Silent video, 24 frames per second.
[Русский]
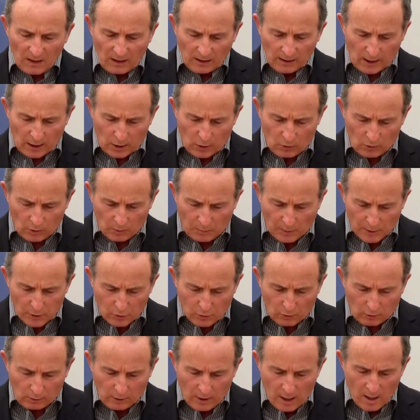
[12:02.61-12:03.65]
Гедеон
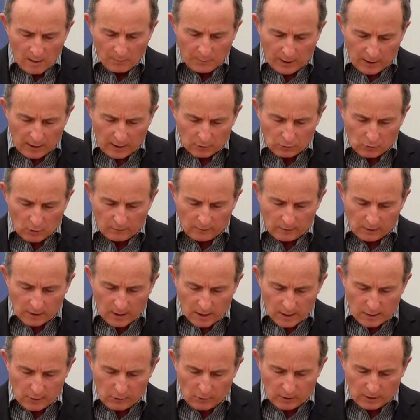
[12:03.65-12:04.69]
пошел, приготовил
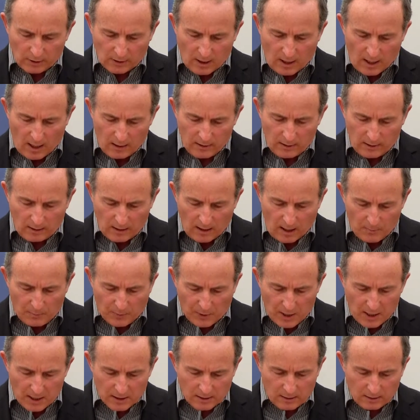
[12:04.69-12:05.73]
козленка и
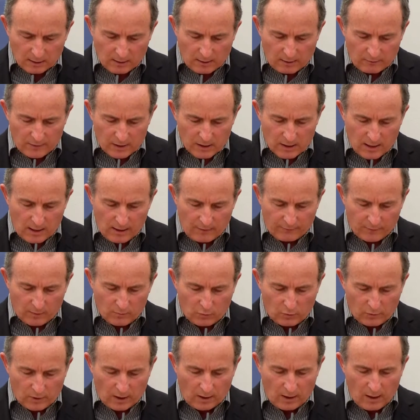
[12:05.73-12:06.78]
опресноков из ефы
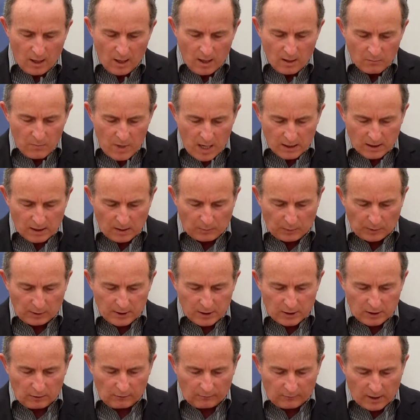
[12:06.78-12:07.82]
муки, мясо
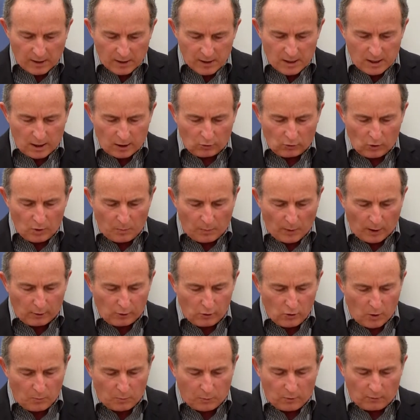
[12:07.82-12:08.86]
положил в корзину и
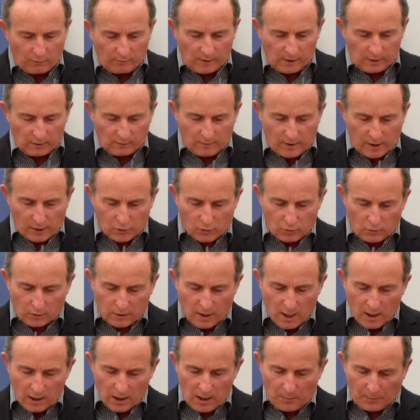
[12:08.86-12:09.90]
похлебку влил в горшок
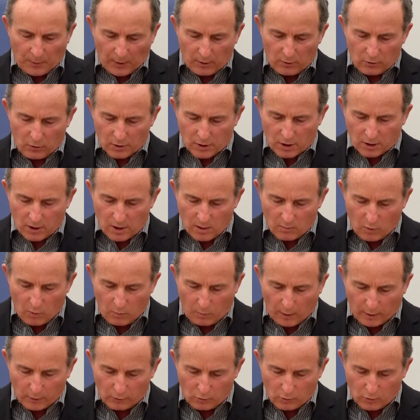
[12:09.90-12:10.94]
и принес к нему
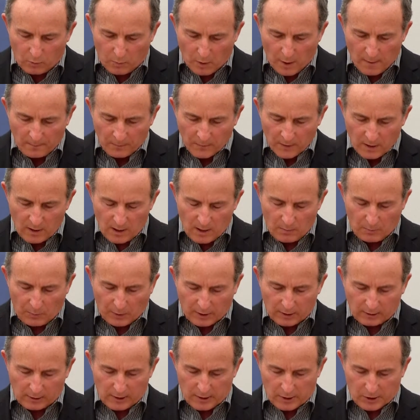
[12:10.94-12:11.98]
под дуб и
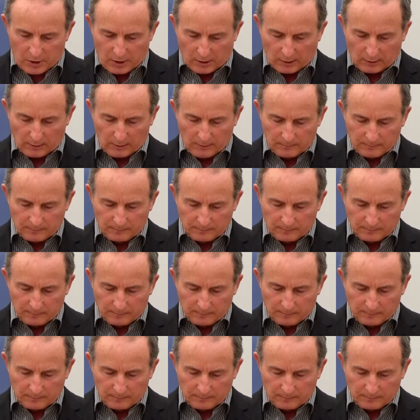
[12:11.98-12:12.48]
предложил.